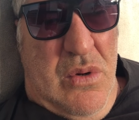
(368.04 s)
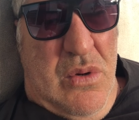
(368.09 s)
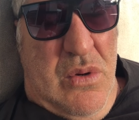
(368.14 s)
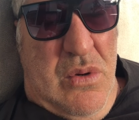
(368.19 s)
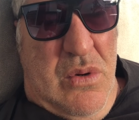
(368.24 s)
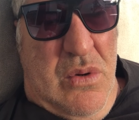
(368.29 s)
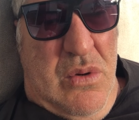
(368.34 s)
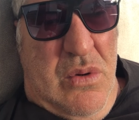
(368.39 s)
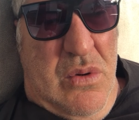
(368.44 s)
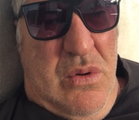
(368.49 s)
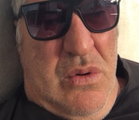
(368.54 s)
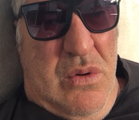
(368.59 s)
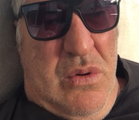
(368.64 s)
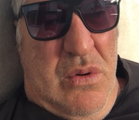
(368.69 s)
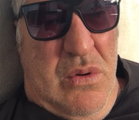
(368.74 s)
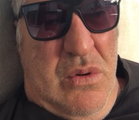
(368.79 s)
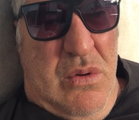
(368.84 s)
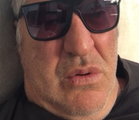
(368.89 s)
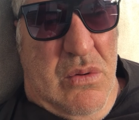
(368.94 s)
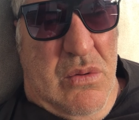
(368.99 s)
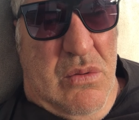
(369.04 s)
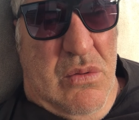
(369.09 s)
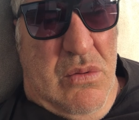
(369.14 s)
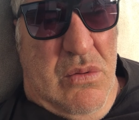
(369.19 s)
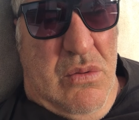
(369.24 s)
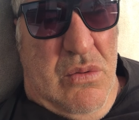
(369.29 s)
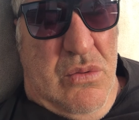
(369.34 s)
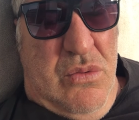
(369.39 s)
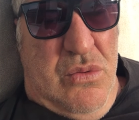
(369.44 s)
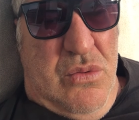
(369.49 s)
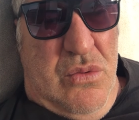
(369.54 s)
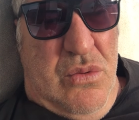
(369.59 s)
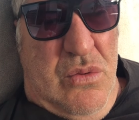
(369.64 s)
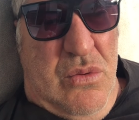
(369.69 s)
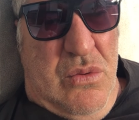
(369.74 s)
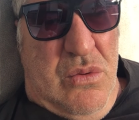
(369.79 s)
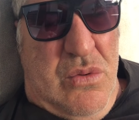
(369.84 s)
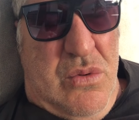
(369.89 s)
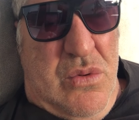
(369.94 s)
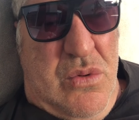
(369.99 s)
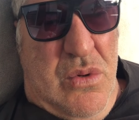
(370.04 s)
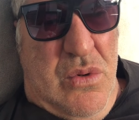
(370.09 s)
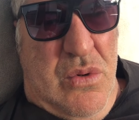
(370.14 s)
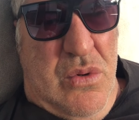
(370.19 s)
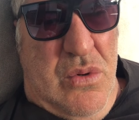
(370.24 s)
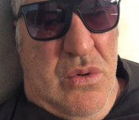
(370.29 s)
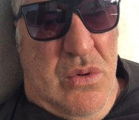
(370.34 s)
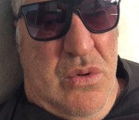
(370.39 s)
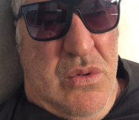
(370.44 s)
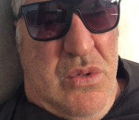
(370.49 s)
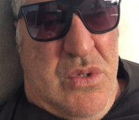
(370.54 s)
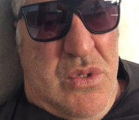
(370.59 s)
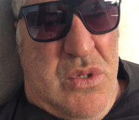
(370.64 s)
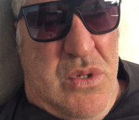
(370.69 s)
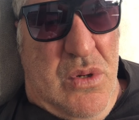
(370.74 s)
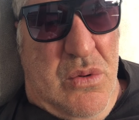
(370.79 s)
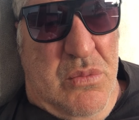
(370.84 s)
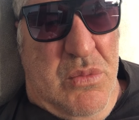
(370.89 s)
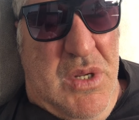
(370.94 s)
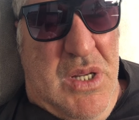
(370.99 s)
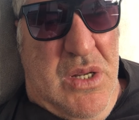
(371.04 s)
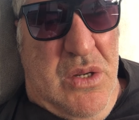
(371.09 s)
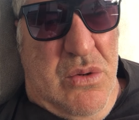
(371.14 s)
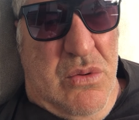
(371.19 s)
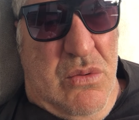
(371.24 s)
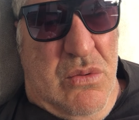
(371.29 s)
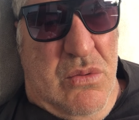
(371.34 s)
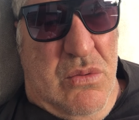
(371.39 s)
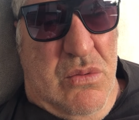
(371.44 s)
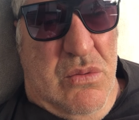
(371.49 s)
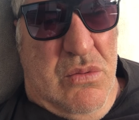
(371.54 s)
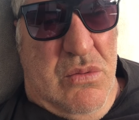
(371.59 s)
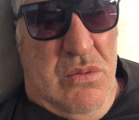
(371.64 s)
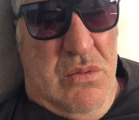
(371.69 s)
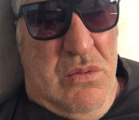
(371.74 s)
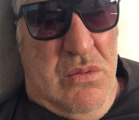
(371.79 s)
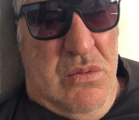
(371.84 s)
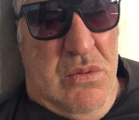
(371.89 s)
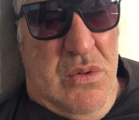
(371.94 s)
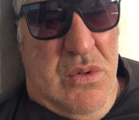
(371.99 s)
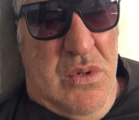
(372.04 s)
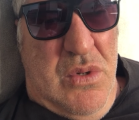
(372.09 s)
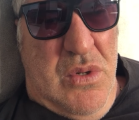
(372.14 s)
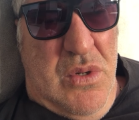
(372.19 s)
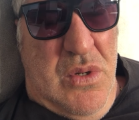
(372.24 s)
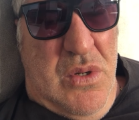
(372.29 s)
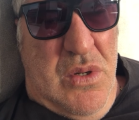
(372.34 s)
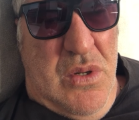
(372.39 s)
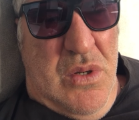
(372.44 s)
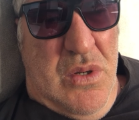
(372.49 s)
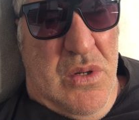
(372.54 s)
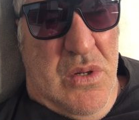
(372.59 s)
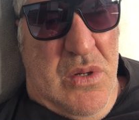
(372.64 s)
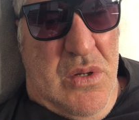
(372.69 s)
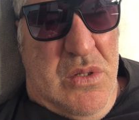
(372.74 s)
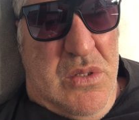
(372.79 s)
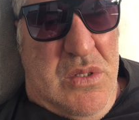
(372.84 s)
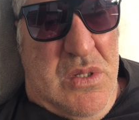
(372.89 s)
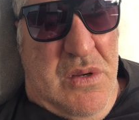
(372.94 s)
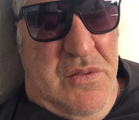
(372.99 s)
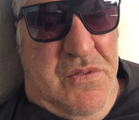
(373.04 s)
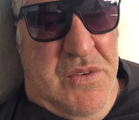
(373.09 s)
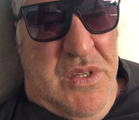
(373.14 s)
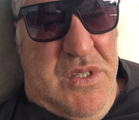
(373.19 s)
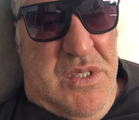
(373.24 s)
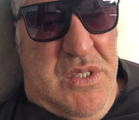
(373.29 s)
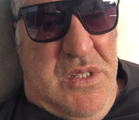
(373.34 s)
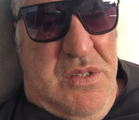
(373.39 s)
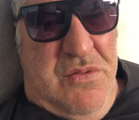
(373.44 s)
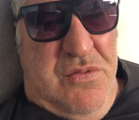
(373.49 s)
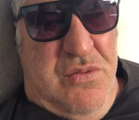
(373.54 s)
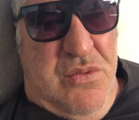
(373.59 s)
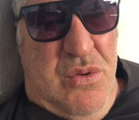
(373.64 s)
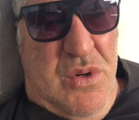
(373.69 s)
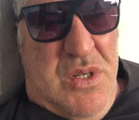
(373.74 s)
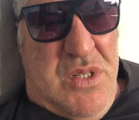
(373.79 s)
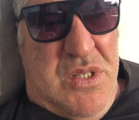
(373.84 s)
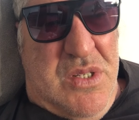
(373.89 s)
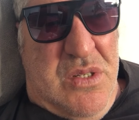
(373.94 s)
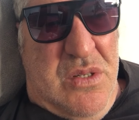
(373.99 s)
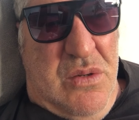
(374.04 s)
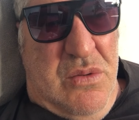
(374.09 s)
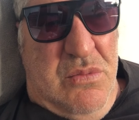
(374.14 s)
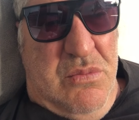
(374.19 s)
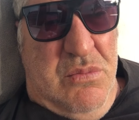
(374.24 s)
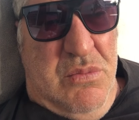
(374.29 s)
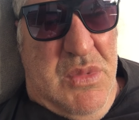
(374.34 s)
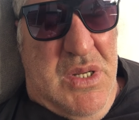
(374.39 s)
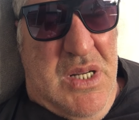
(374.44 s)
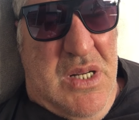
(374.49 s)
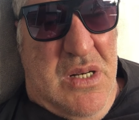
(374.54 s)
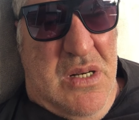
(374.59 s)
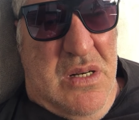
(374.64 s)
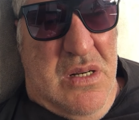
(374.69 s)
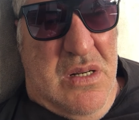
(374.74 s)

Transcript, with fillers: Euh, donc, 100 millions. Ça fait 10 fois 100 000.